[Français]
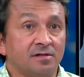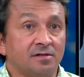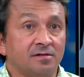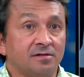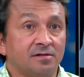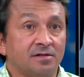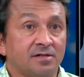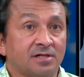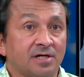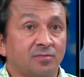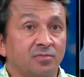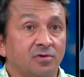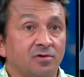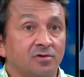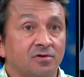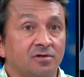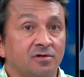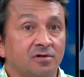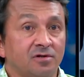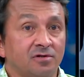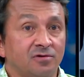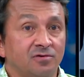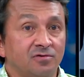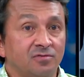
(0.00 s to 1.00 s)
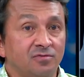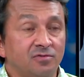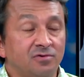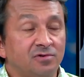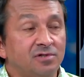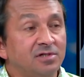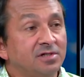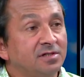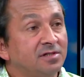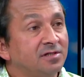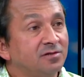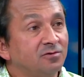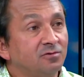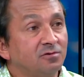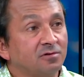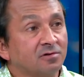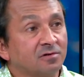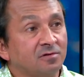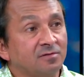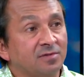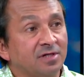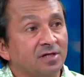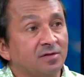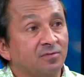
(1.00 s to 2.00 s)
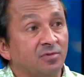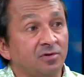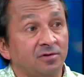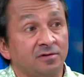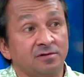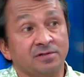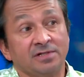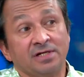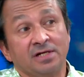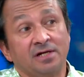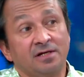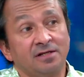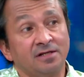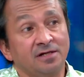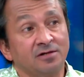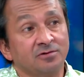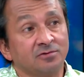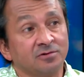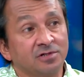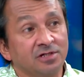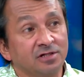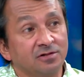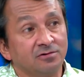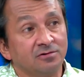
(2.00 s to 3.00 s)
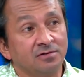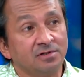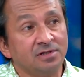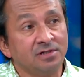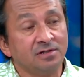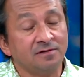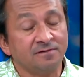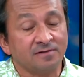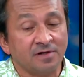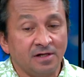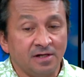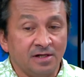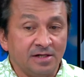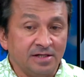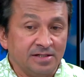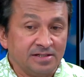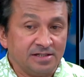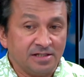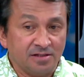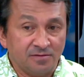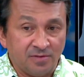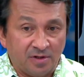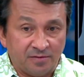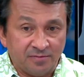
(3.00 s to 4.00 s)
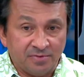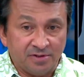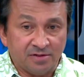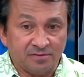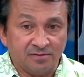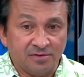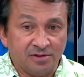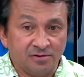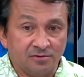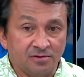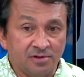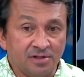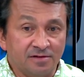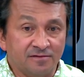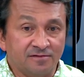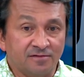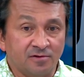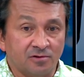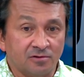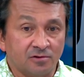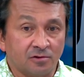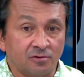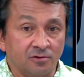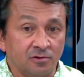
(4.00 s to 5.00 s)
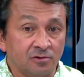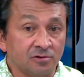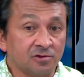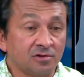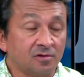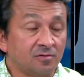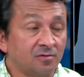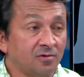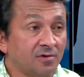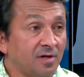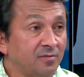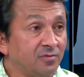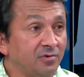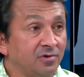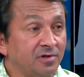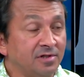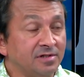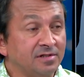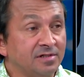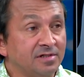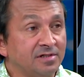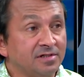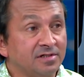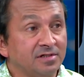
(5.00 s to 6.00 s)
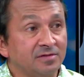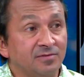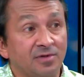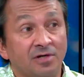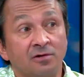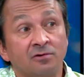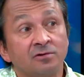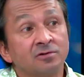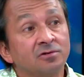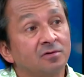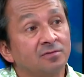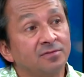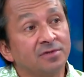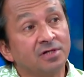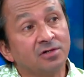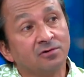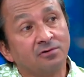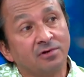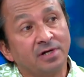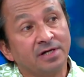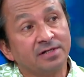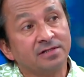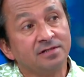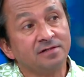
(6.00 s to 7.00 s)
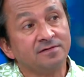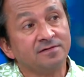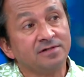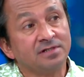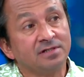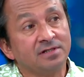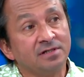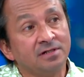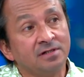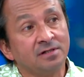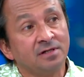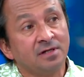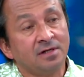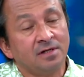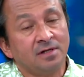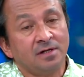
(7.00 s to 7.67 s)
euh, rapporteur du budget des Outre-mer pendant cinq années consécutives, ce qui m'a permis de défendre non seulement la Polynésie, mais l'ensemble des collectivités.